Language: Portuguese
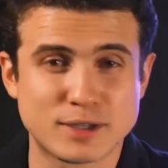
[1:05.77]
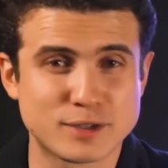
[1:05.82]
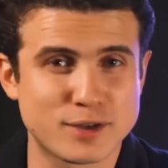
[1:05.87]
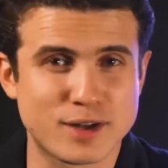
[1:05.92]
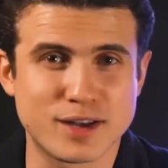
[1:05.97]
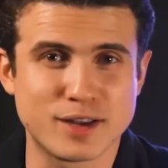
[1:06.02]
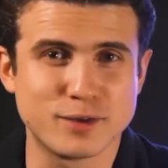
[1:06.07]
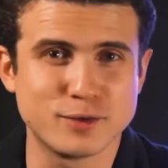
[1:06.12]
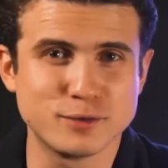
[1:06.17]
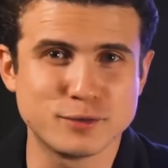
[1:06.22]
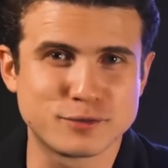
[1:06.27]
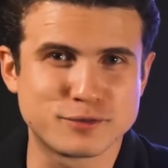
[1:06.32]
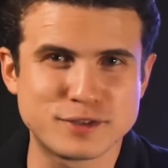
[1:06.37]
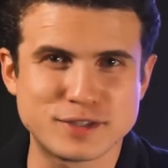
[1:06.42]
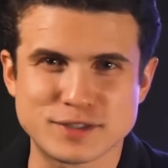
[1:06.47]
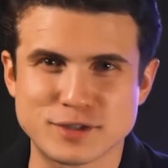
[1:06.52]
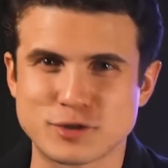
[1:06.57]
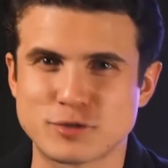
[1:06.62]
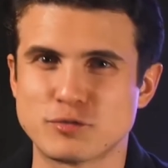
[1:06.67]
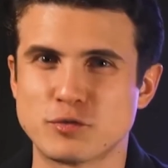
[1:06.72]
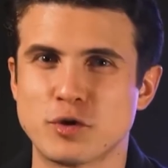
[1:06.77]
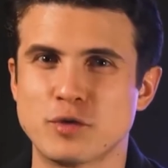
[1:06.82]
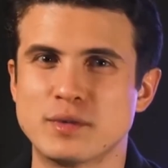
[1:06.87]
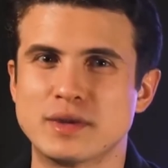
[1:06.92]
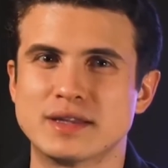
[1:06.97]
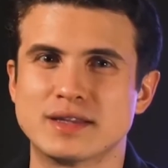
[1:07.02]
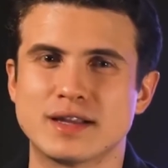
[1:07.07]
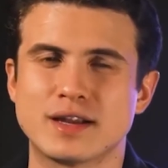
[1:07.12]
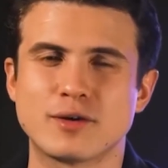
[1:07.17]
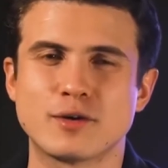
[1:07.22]
Mas olha, eu não fiz isso por
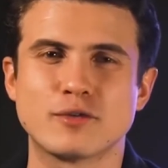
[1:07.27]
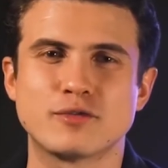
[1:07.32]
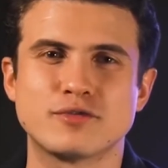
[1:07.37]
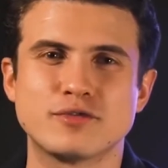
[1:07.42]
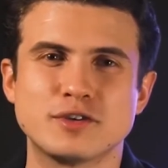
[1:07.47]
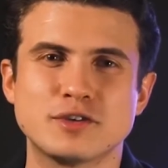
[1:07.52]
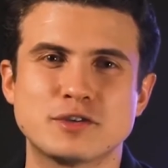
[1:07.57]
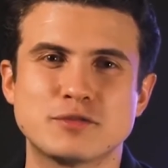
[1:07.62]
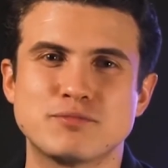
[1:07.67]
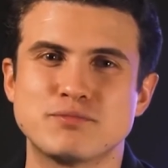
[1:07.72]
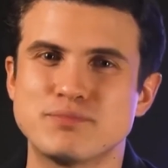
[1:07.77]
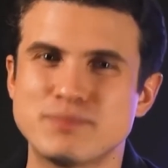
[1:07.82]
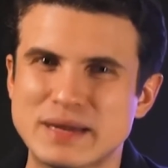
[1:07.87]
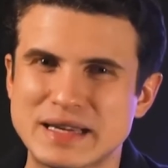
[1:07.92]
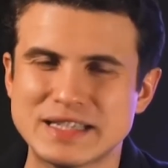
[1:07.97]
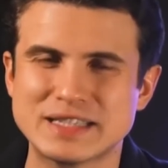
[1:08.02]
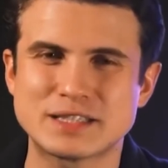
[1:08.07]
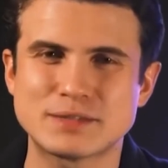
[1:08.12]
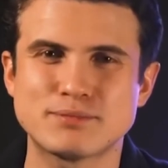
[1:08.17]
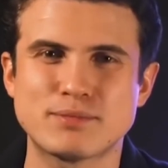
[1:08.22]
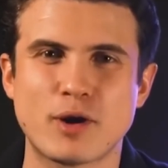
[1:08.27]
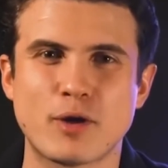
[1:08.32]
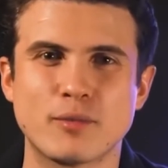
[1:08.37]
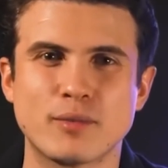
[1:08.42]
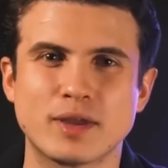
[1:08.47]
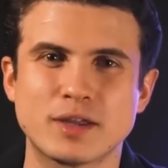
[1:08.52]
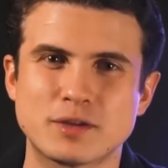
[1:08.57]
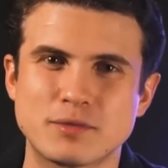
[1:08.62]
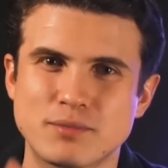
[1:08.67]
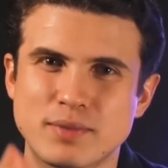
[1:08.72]
mim, não, eu fiz
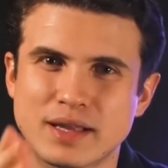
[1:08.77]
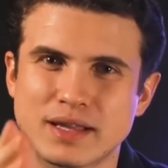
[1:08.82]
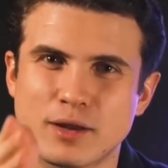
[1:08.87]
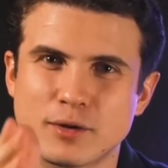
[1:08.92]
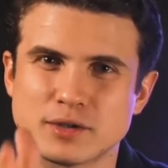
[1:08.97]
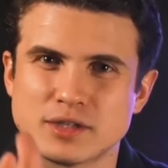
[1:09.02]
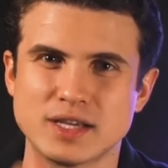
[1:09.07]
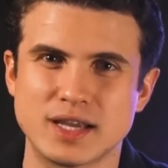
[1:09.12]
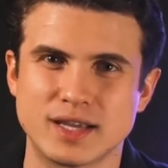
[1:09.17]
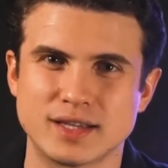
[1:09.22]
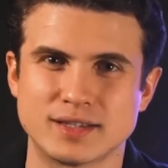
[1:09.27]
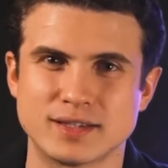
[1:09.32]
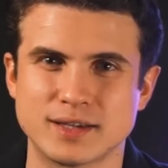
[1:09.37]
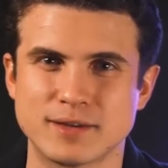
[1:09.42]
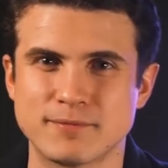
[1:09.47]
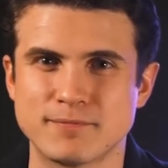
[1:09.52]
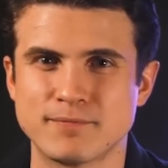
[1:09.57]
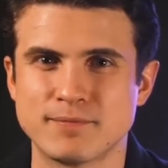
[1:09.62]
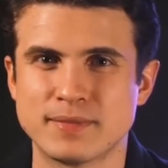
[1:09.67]
principalmente pela audiência.